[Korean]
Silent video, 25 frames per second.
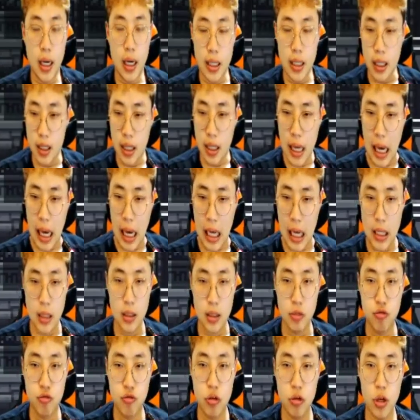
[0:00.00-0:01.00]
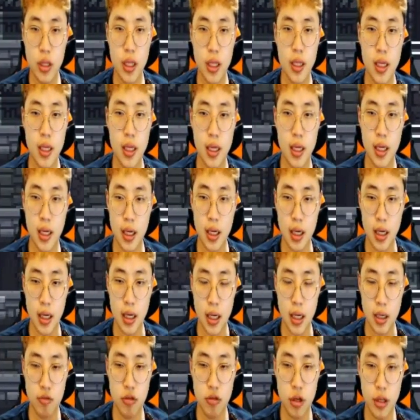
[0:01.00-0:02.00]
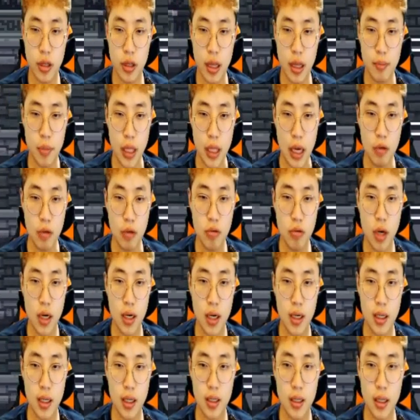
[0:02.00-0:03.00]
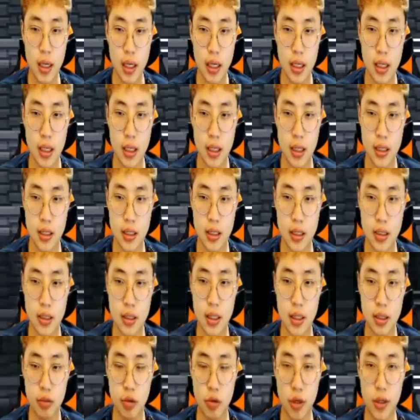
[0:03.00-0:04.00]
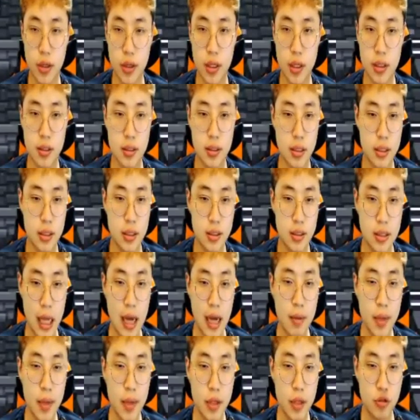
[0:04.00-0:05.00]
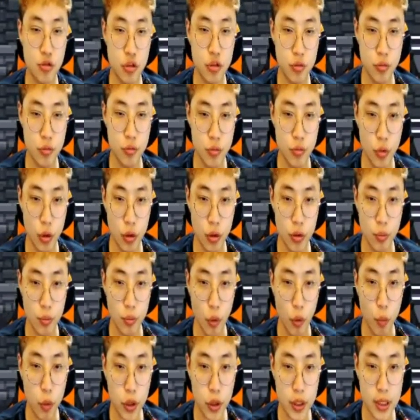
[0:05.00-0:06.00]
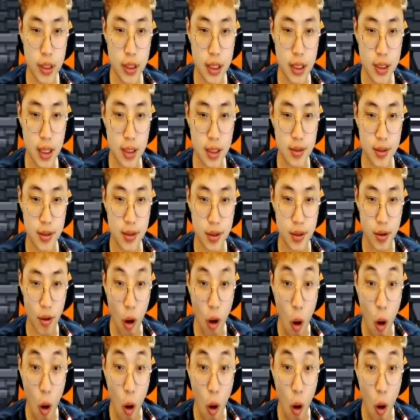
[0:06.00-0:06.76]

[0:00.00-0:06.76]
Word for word: 아나아나 아, 나 근데 훈련하다 훈련 한번 하고 갈라 그랬는데 하씨 그냥 돌아왔네 어, 다음에 죽음 뭐못 보던 상자가 있어요